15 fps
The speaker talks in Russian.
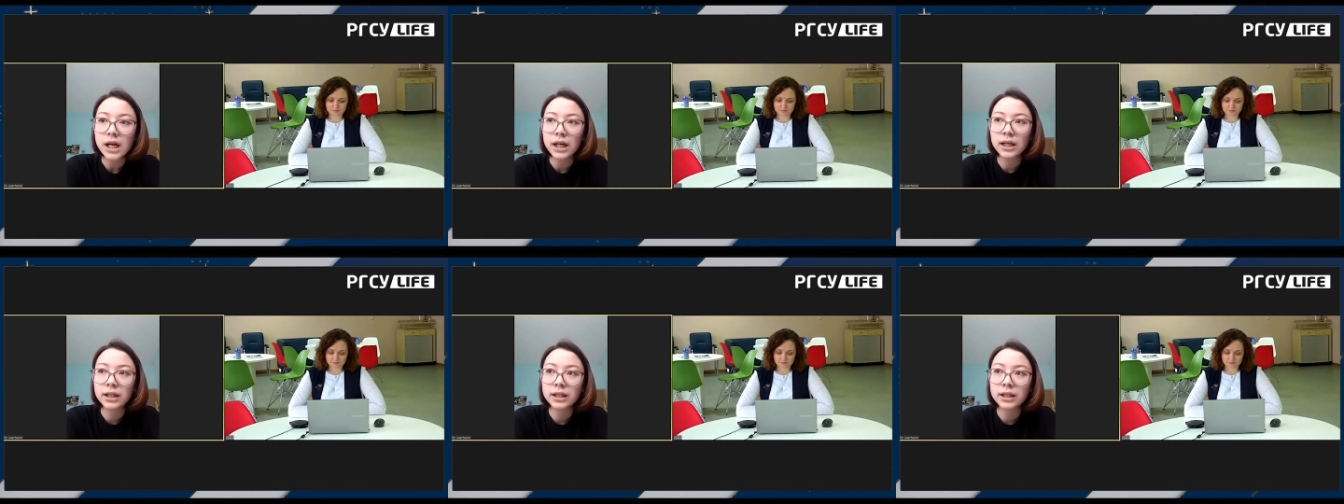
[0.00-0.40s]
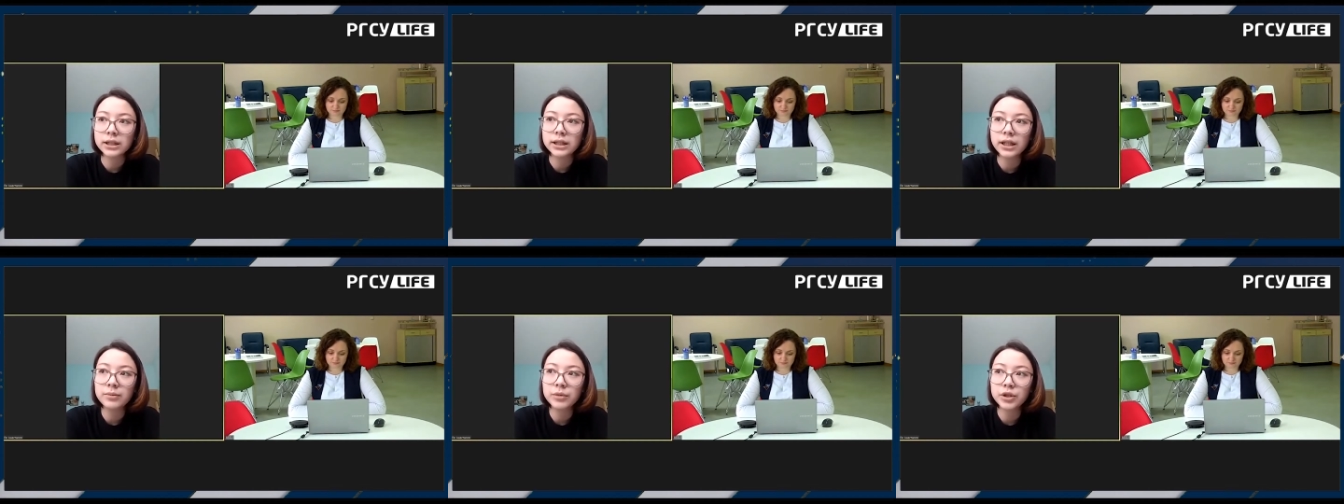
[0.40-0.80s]
Э,
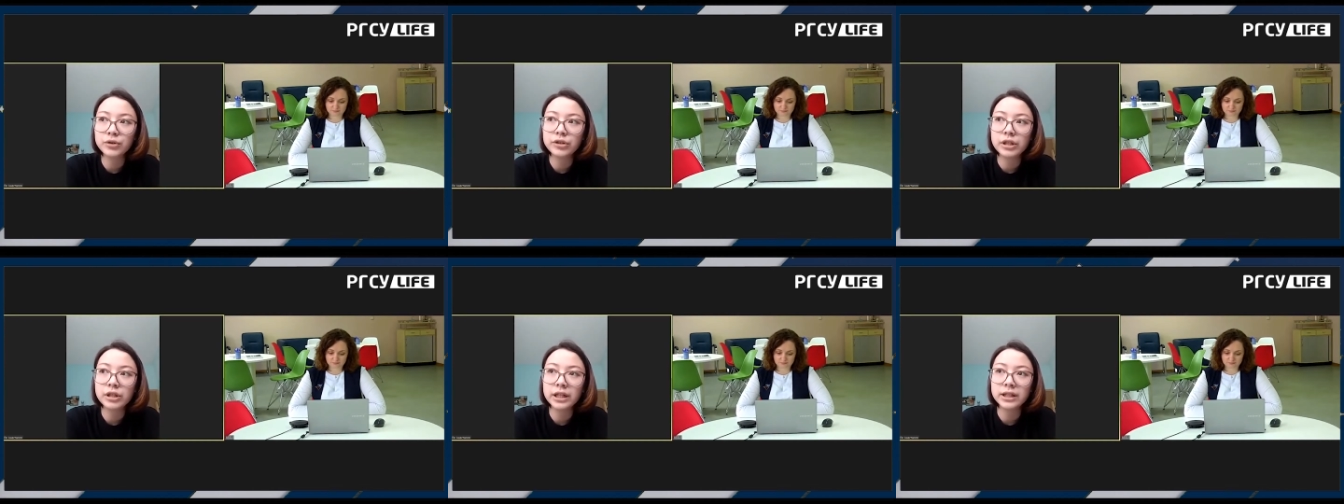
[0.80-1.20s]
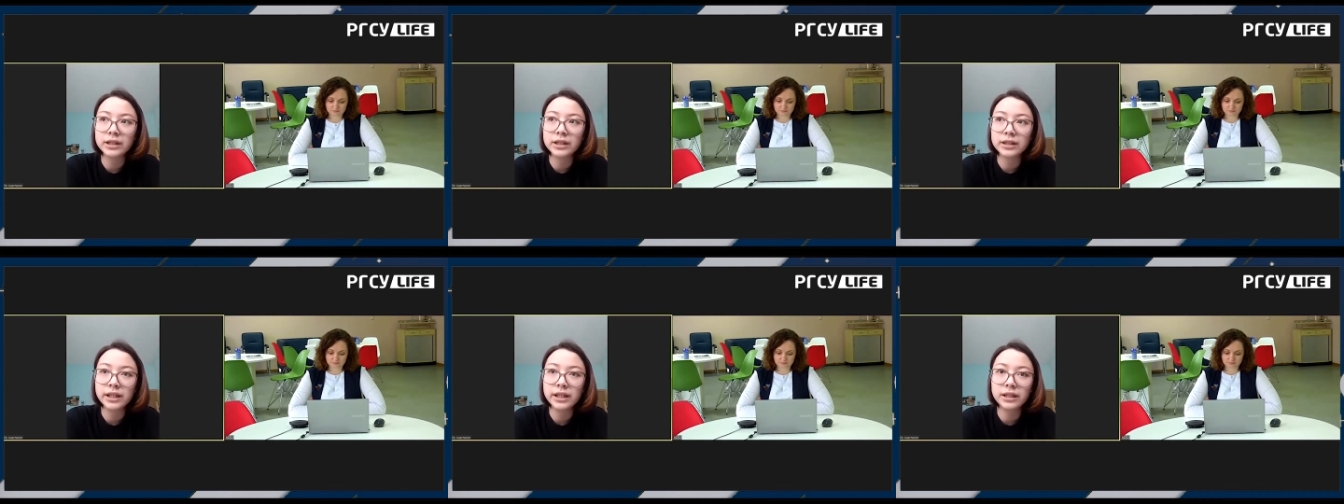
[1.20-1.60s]
там
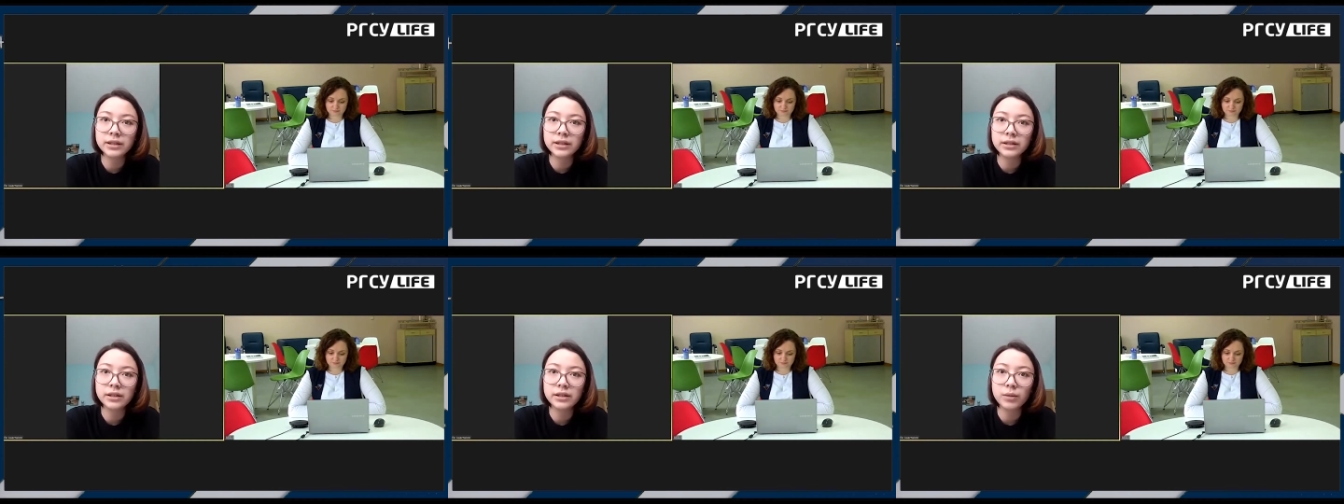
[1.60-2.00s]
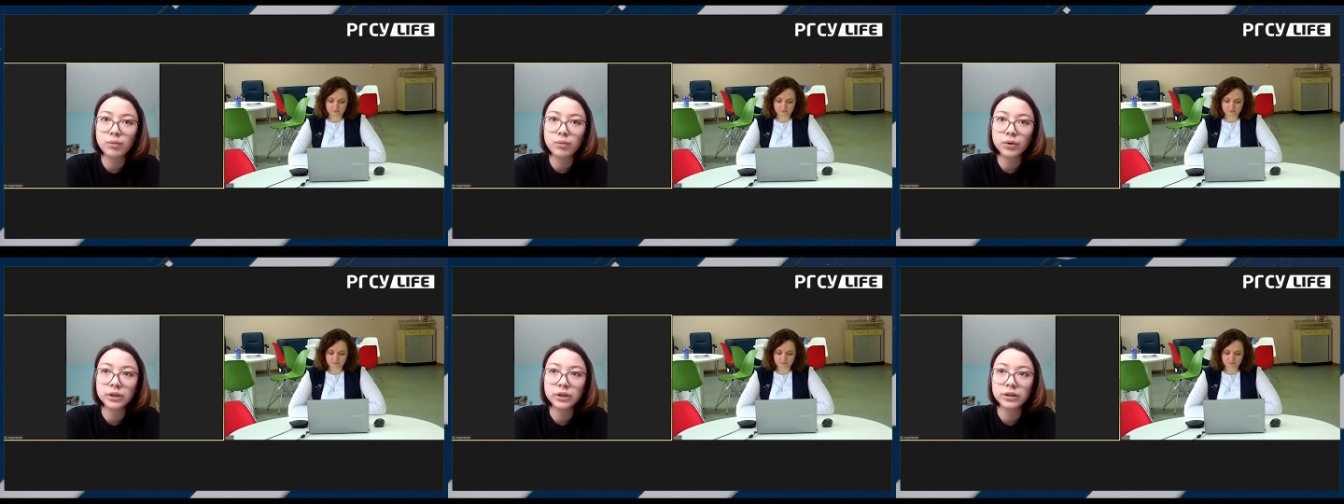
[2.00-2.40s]
осуществляется деятельность и
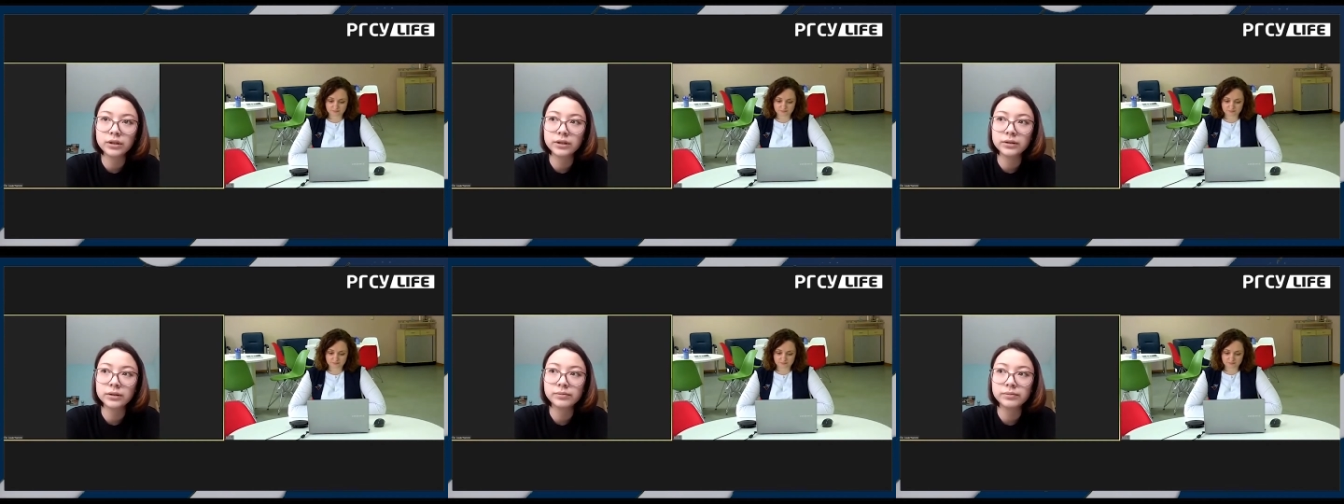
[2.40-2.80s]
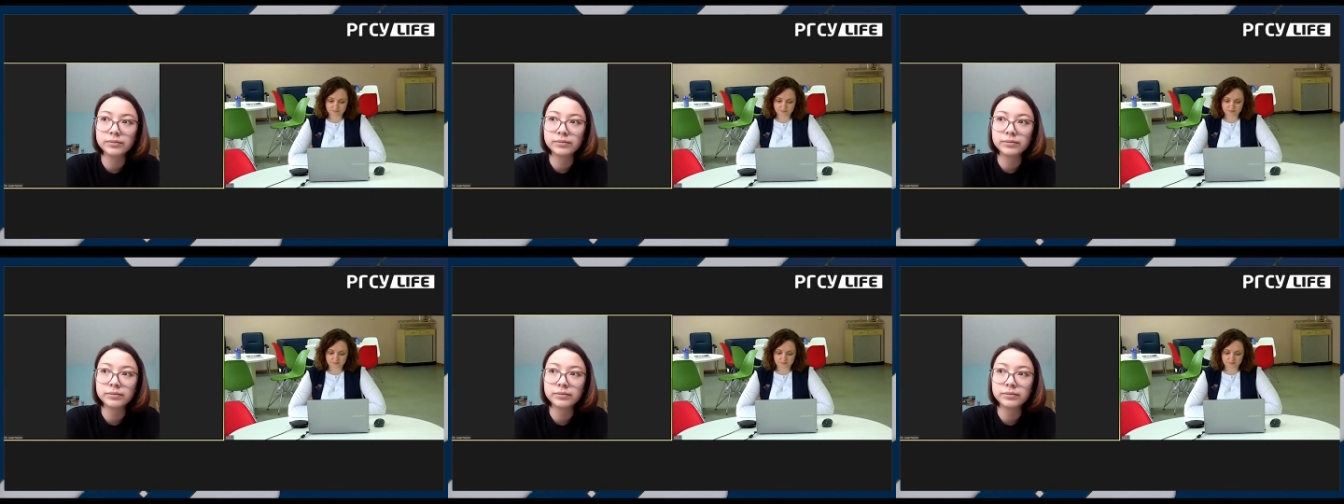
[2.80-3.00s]
работа,